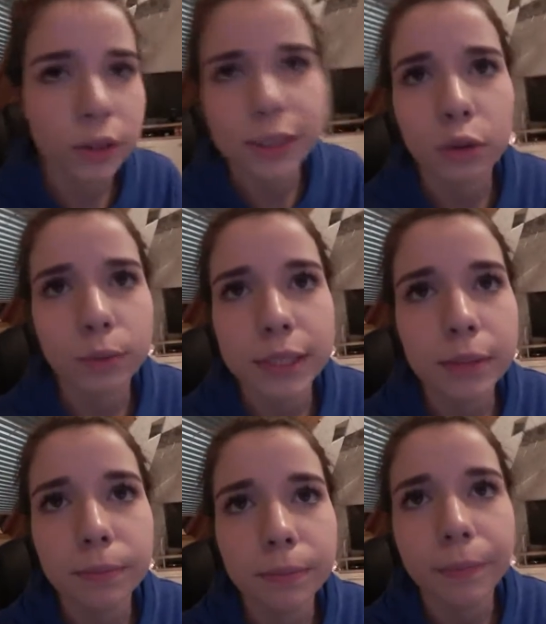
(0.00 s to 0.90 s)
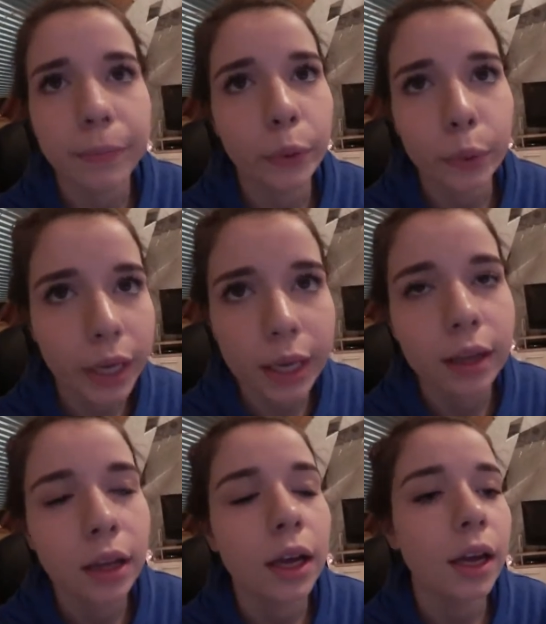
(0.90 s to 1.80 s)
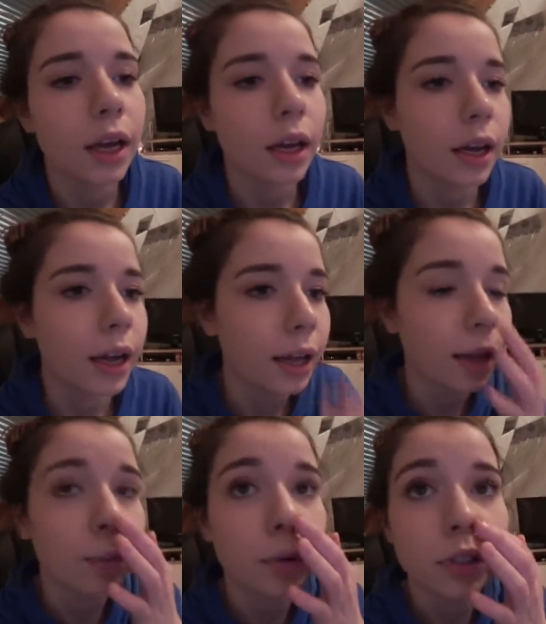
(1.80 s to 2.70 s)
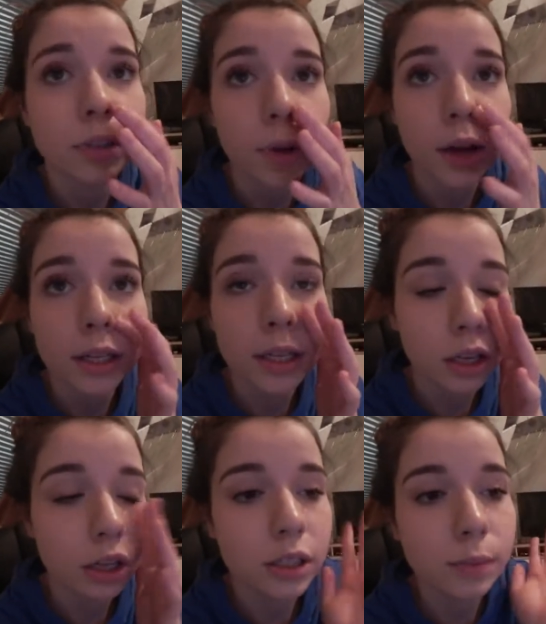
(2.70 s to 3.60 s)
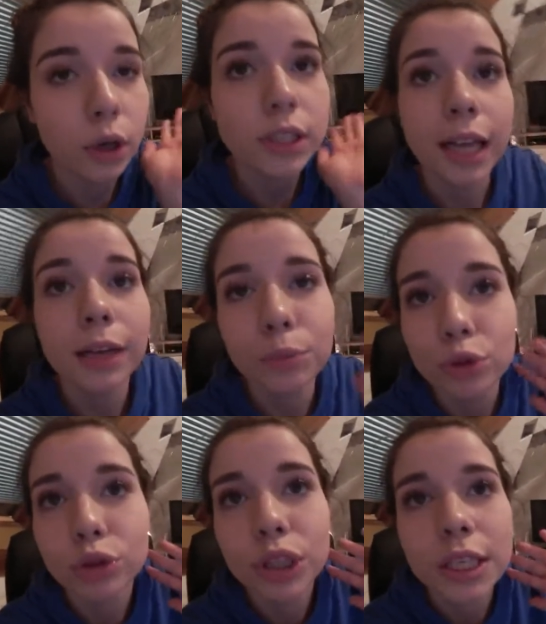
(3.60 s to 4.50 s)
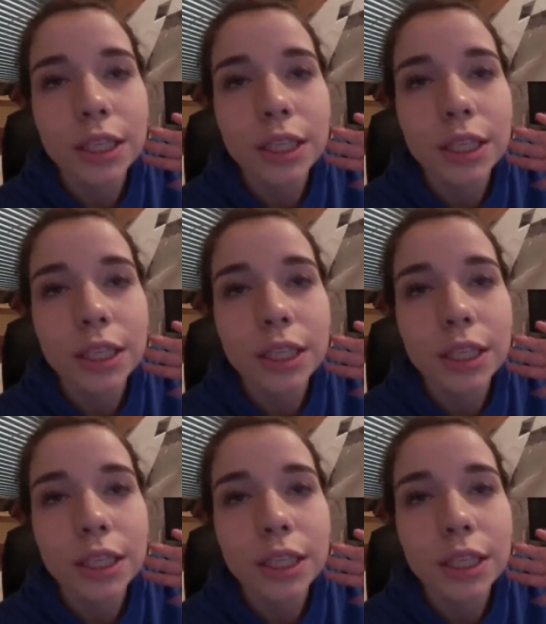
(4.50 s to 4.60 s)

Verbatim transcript: nach um sieben. Okay. Ähm, und zwar die Glossy Box Young Beauty.